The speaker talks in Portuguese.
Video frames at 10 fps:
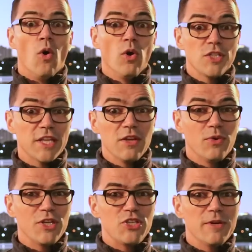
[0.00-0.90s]
Hoje aqui em
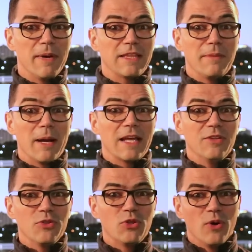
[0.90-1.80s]
Curitiba está
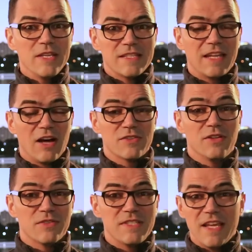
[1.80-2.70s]
marcando 2 graus,
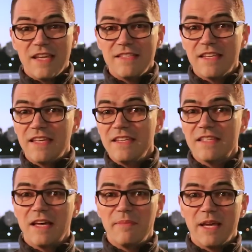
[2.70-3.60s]
são 6 e
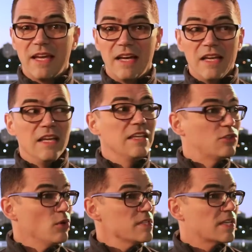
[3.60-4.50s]
15 da manhã e
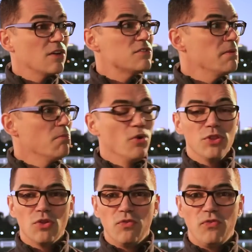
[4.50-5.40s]
2 graus é
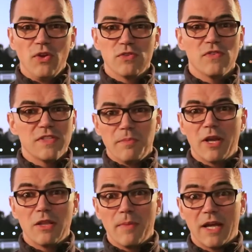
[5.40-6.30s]
muito frio. Se você
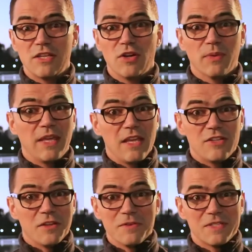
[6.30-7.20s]
mora numa região
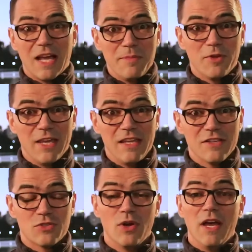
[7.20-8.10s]
quente e não sabe o que é
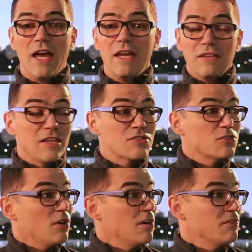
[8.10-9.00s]
isso, é
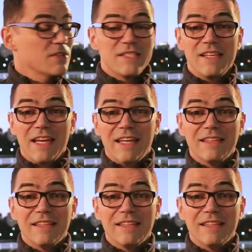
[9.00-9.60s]
só você